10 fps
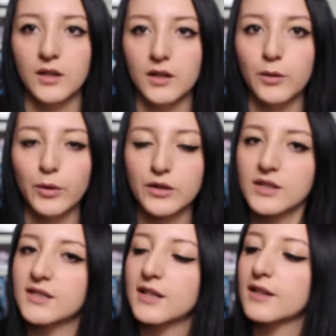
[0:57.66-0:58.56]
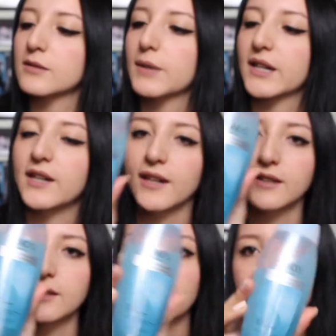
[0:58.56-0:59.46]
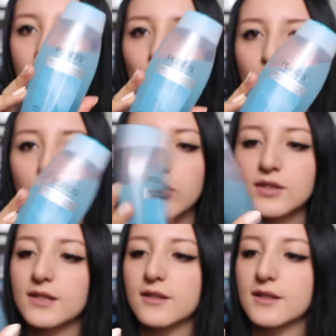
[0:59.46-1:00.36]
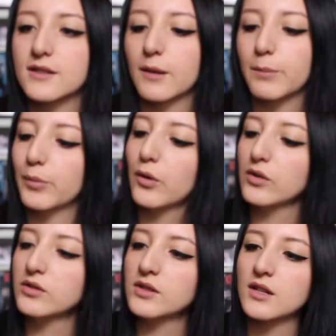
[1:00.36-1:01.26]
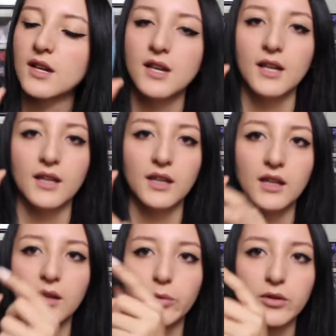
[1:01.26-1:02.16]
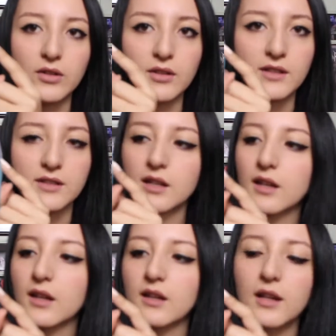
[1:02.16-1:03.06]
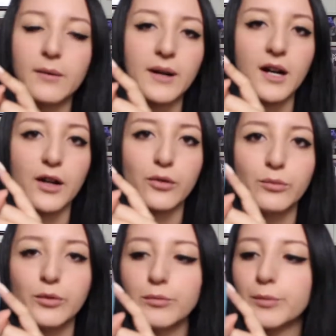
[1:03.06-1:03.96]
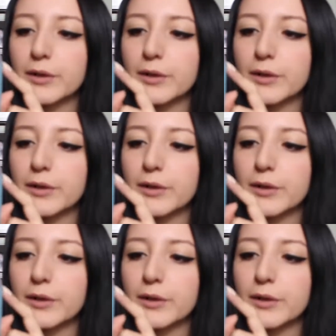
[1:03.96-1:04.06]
Y bueno, este es el desmaquillante de ojos, este es de Pons y bueno, de este le, he bajado muy muy